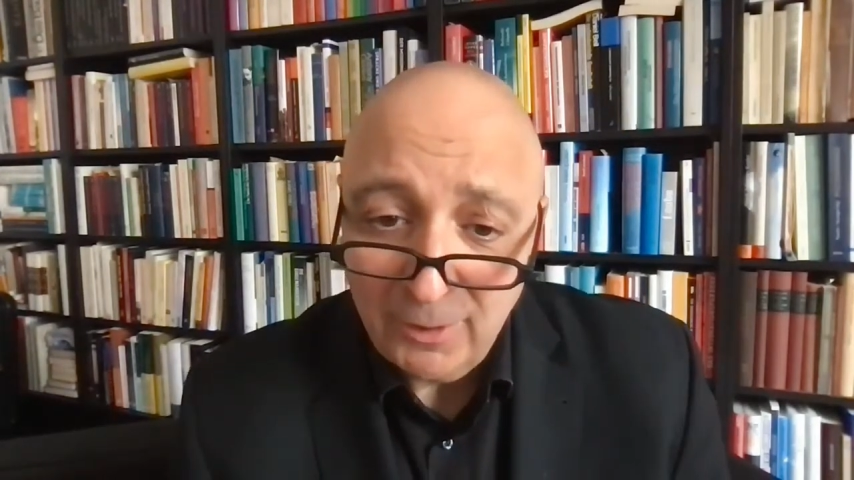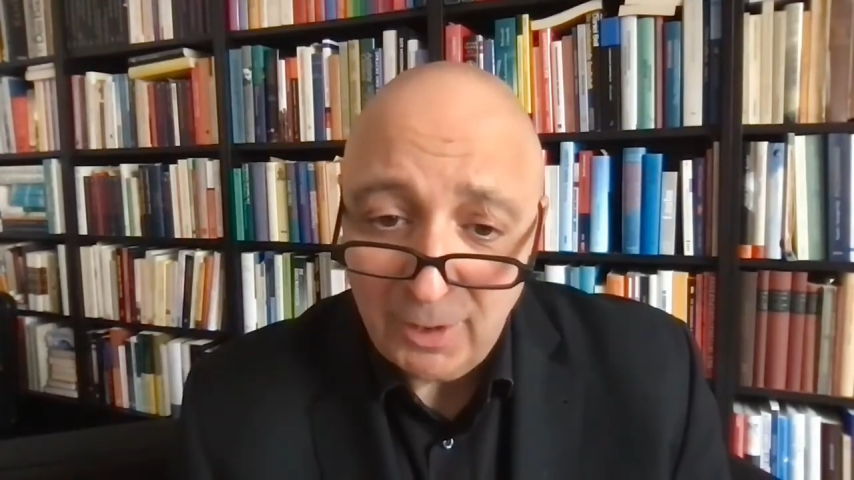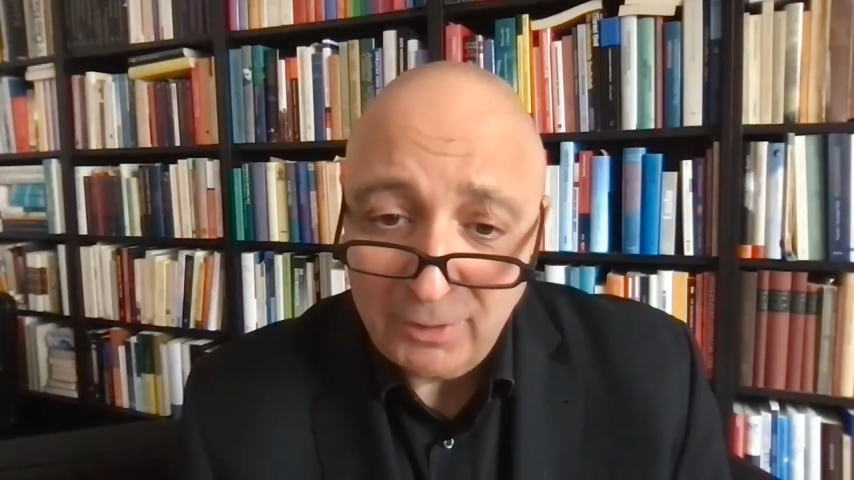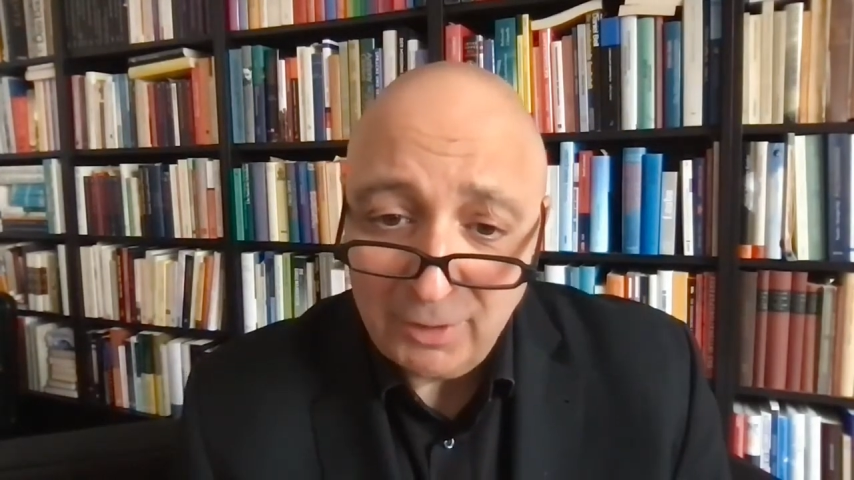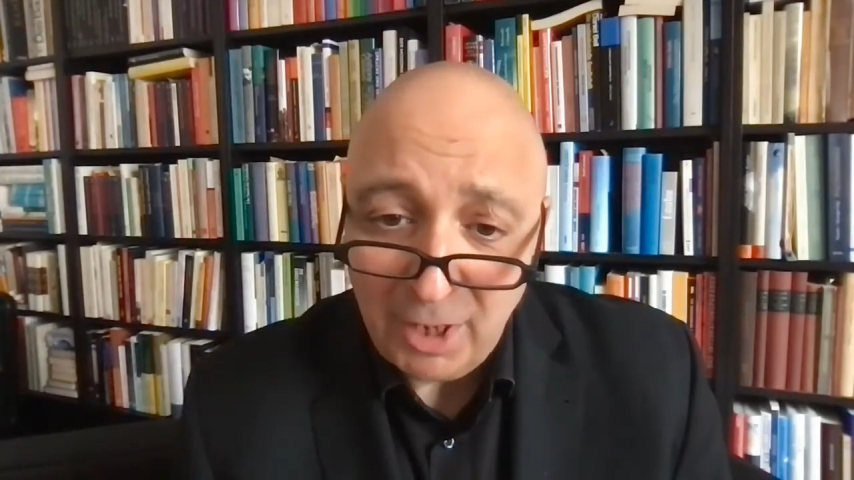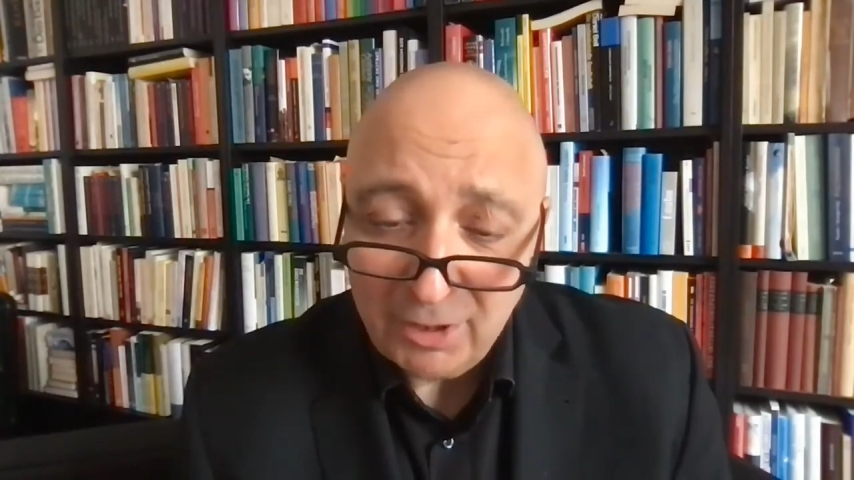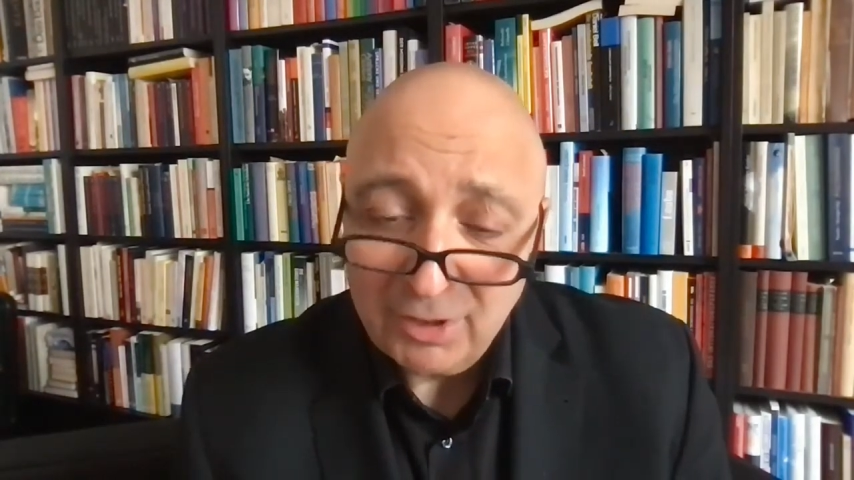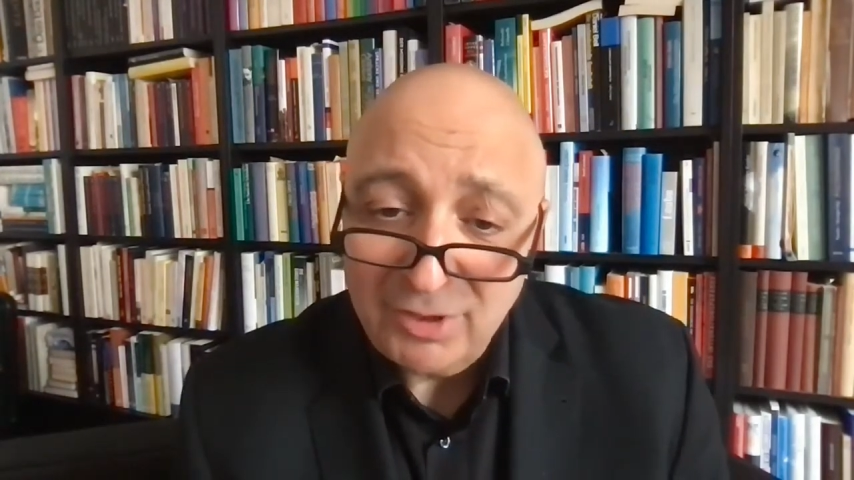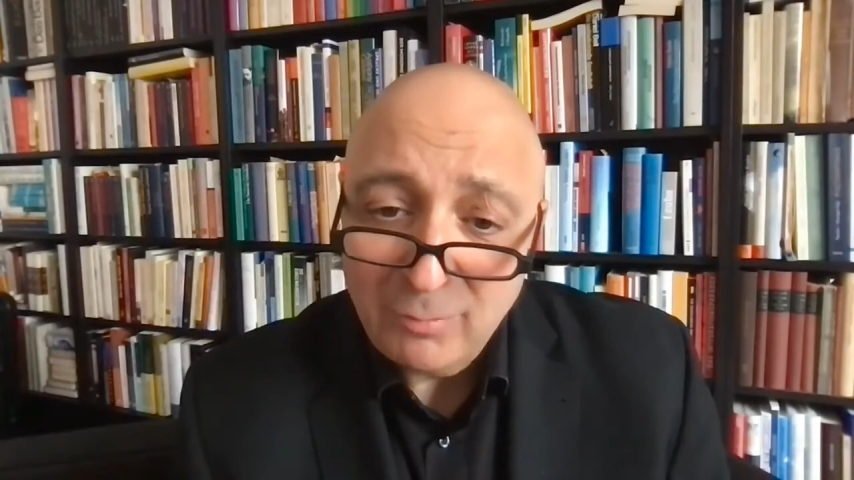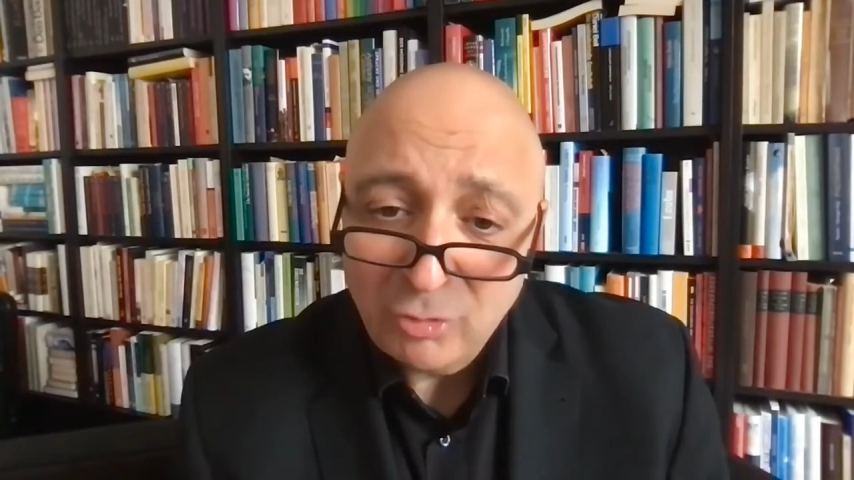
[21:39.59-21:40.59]
eine
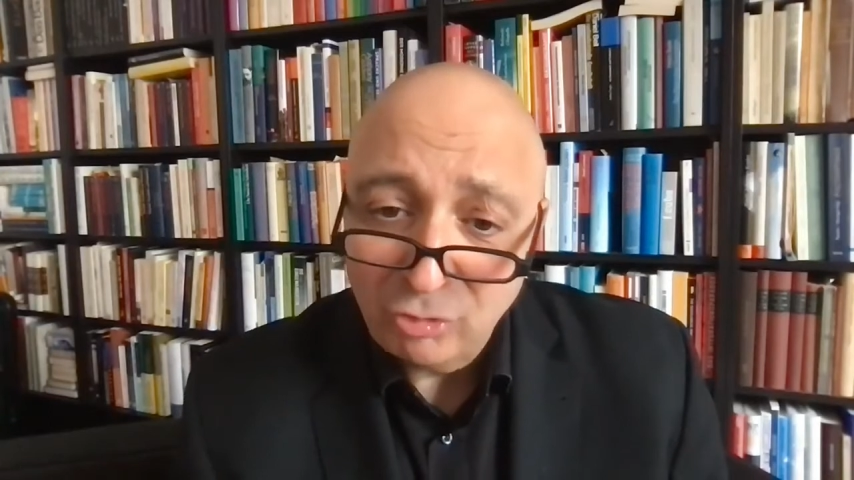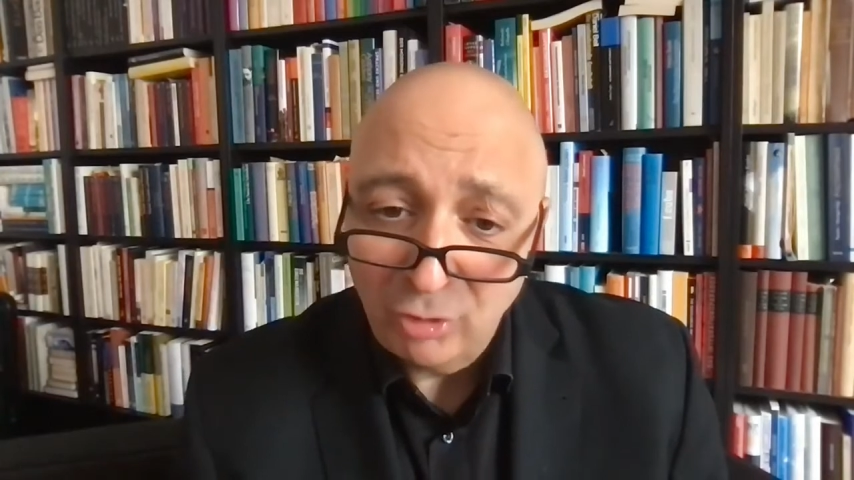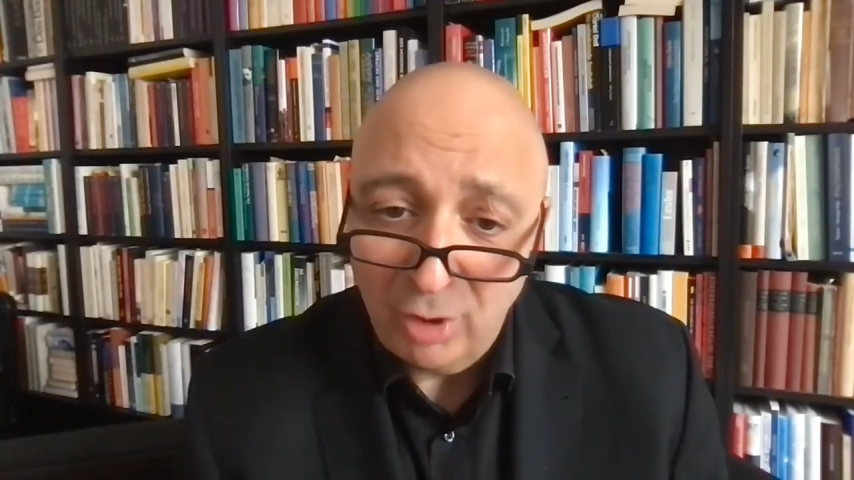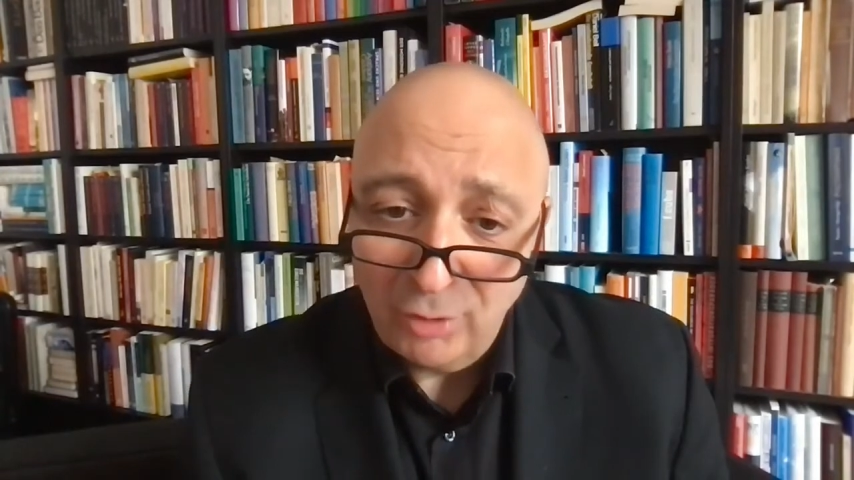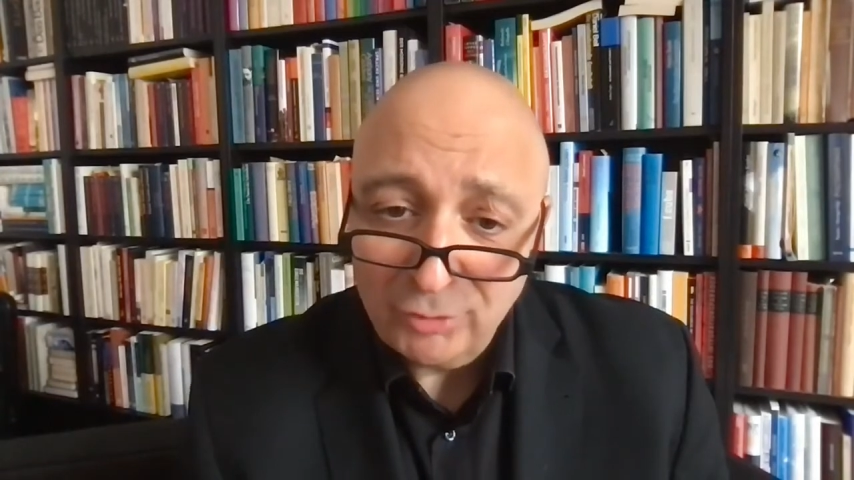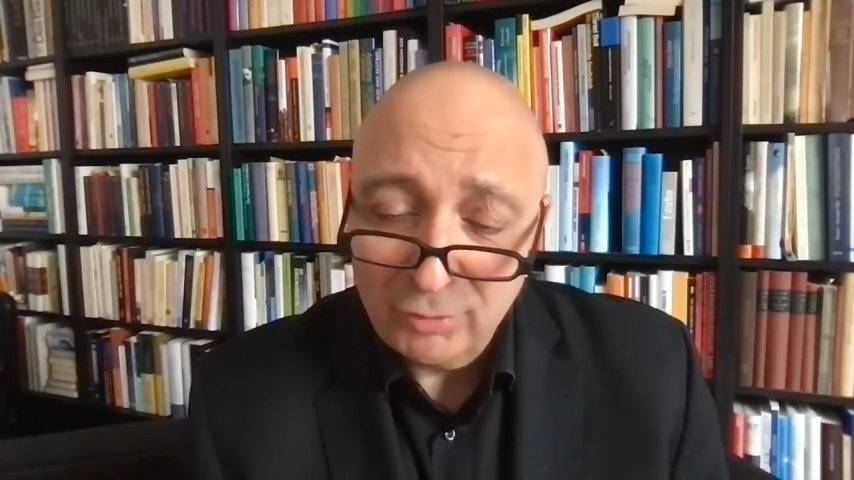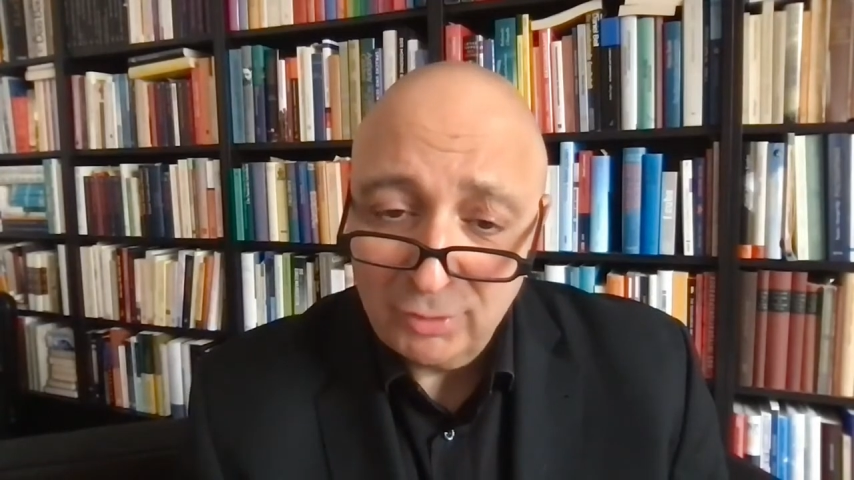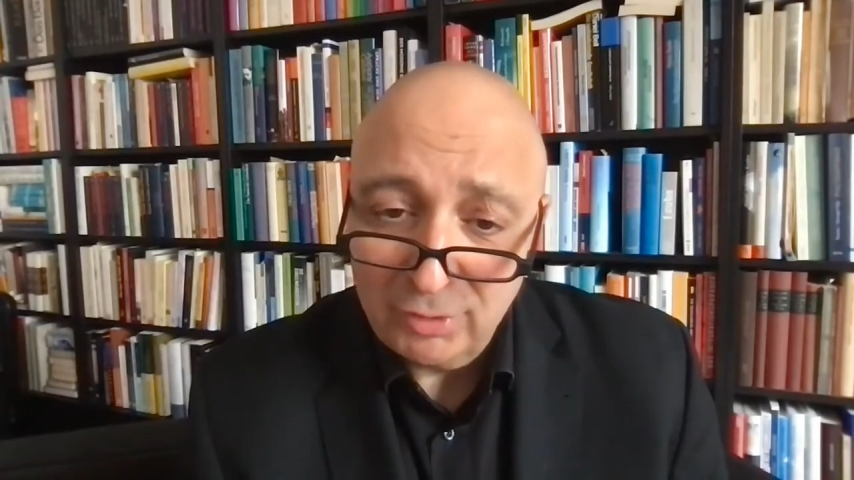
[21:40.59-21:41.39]
akademische Ordnung,